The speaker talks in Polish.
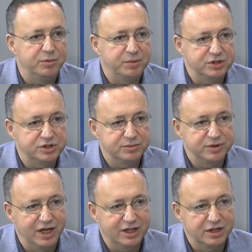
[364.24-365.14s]

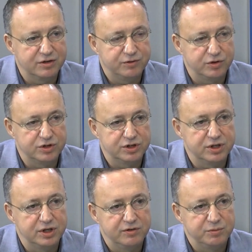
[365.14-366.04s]
popatrzymy, jakie kwoty
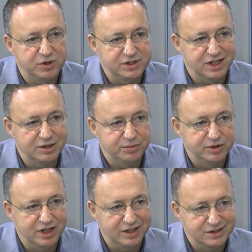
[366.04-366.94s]

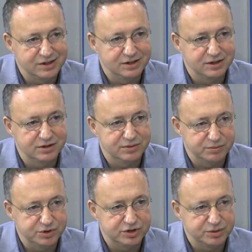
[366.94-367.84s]
wpłacaliby tacy
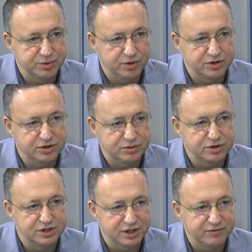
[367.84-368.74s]
przedsiębiorcy,
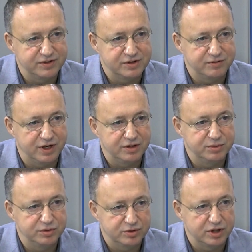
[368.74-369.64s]
którzy
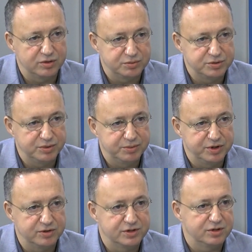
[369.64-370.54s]
zainwestowaliby tutaj olbrzymie
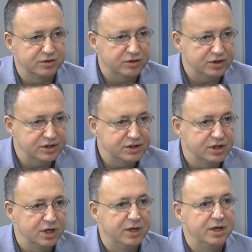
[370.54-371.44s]
pieniądze, no to
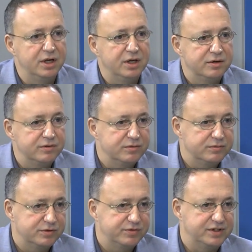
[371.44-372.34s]
jest
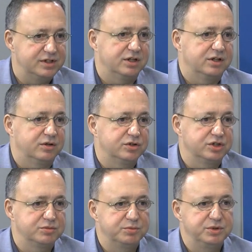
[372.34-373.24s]
kwestia
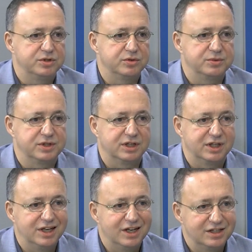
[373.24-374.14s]
chociażby biskupca.
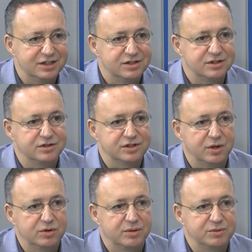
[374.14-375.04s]
Ile
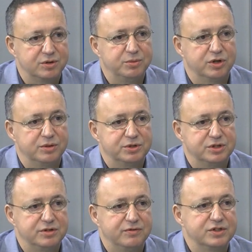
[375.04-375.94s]
zostało tam zrobione
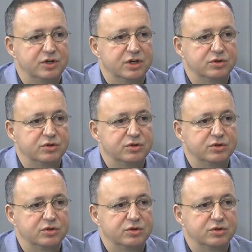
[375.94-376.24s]
przez no, ale inwestora,